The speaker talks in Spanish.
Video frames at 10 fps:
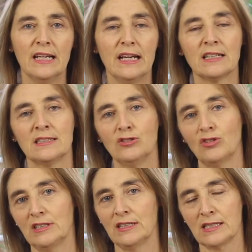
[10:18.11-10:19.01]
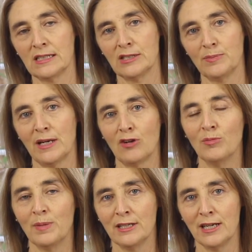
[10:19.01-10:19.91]
en casi todas las casas para
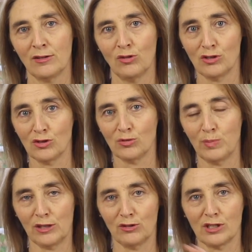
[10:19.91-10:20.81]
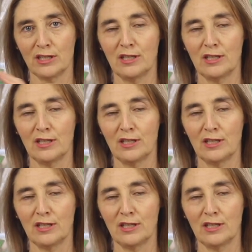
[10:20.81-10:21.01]
acompañar todos esos platos que,